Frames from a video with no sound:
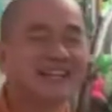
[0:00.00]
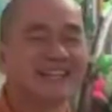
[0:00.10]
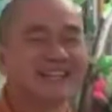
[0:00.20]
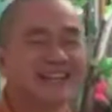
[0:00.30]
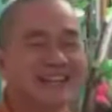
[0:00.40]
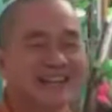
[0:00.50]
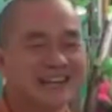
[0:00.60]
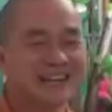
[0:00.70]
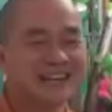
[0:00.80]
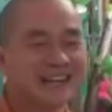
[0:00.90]
Cho nên
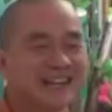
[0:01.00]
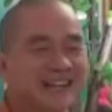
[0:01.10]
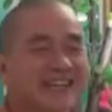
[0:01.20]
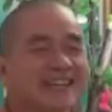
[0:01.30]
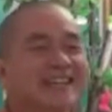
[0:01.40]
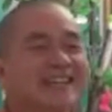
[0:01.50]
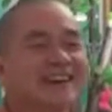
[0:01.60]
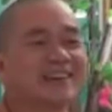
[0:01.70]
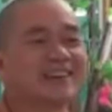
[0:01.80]
là